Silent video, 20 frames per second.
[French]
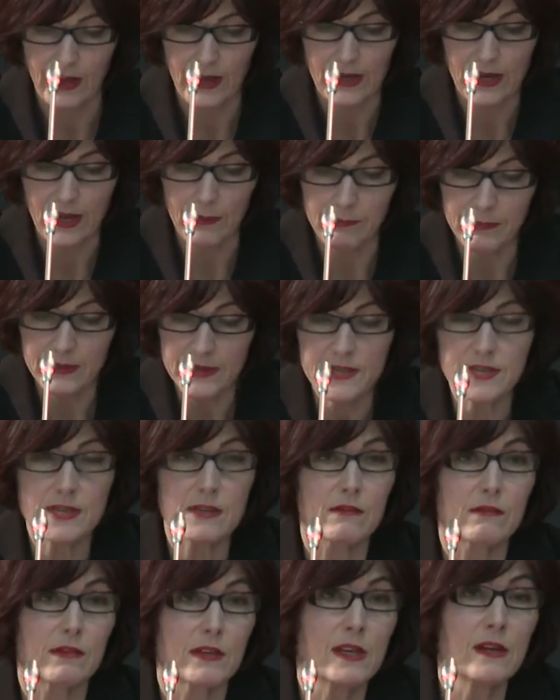La paix
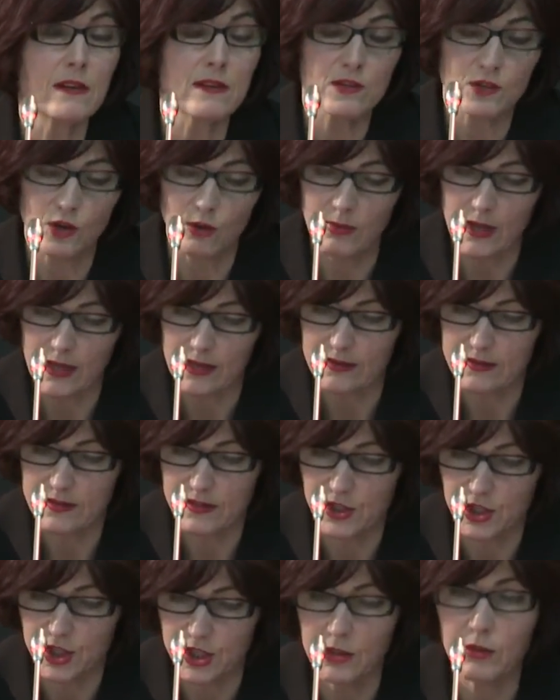civile semble
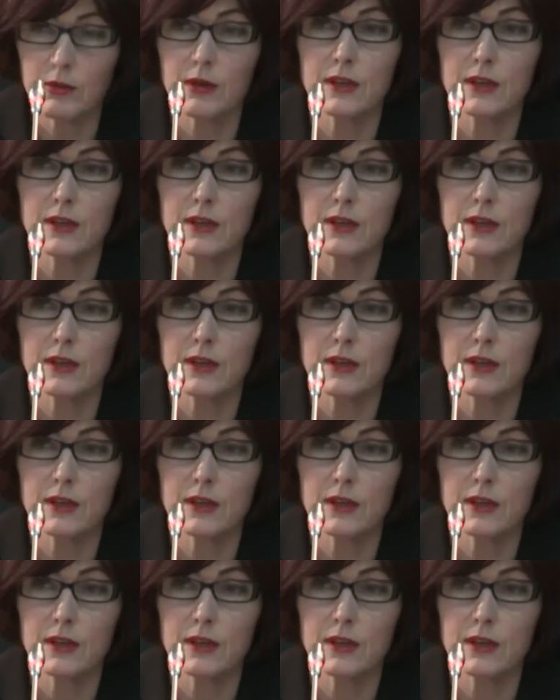exiger que la